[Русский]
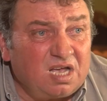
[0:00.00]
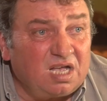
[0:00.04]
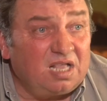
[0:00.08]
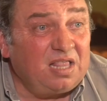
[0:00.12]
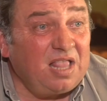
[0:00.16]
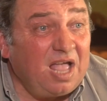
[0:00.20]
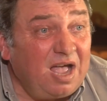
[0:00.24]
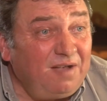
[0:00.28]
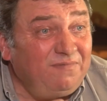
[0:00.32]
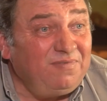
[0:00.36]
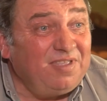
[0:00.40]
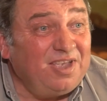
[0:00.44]

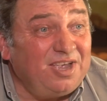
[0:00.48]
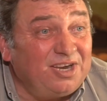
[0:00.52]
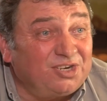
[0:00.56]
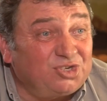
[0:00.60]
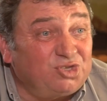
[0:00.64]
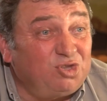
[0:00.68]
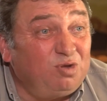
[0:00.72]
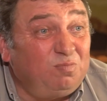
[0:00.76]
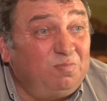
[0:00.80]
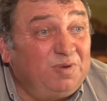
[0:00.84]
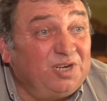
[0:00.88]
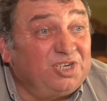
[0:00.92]
Главное,
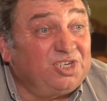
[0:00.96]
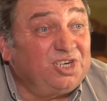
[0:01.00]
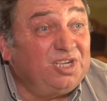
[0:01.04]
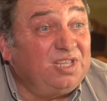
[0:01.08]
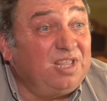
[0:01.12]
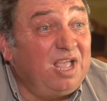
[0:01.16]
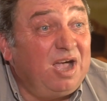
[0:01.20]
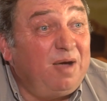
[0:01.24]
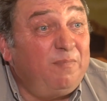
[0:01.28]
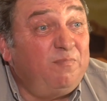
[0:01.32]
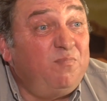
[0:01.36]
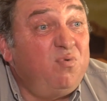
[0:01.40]
чтобы
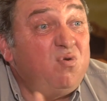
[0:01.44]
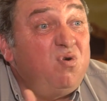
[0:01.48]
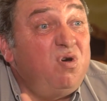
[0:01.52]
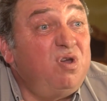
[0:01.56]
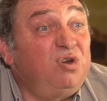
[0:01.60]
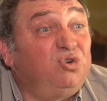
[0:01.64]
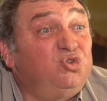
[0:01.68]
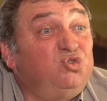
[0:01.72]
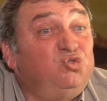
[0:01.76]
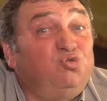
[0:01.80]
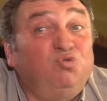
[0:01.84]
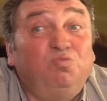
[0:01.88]
жена
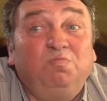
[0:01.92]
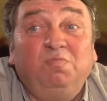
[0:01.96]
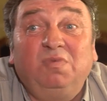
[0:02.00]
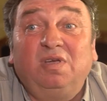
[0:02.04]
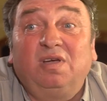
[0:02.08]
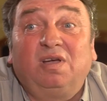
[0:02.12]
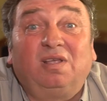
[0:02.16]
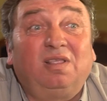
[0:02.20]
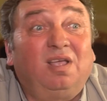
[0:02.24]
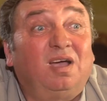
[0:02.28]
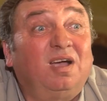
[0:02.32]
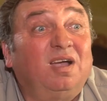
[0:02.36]
борщ
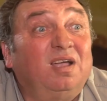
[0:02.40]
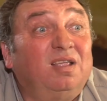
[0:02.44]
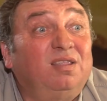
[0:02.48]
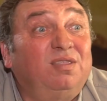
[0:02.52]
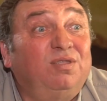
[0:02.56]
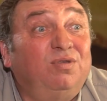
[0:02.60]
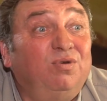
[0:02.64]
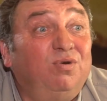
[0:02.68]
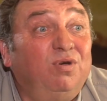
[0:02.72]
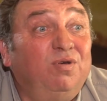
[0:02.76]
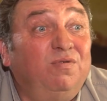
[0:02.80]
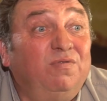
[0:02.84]
умела
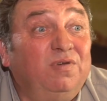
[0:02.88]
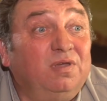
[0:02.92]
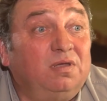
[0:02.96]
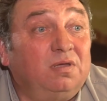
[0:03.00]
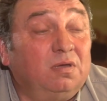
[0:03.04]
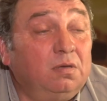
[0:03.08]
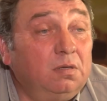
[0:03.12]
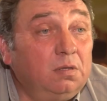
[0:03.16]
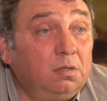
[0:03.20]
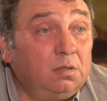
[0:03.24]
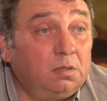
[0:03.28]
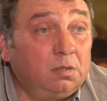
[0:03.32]
готовить.
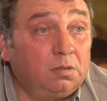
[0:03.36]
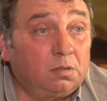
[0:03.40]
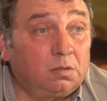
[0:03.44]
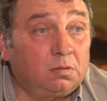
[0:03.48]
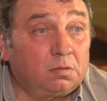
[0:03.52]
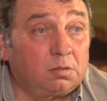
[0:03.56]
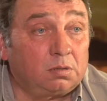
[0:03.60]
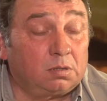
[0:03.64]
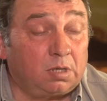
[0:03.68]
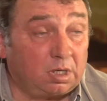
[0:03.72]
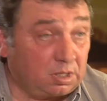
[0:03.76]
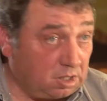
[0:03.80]

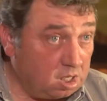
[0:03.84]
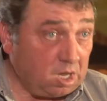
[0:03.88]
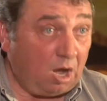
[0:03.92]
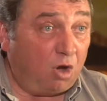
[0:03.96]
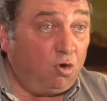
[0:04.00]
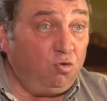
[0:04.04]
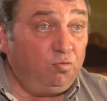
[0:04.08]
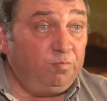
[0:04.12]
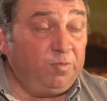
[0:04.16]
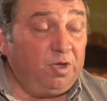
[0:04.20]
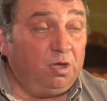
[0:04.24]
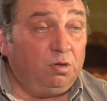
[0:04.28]
Так я
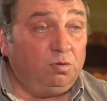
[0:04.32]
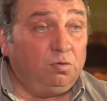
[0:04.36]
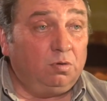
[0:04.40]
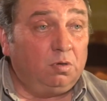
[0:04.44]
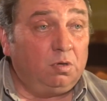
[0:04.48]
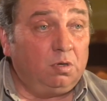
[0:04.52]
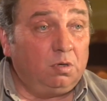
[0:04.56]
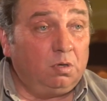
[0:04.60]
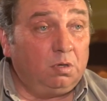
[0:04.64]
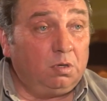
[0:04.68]
умею.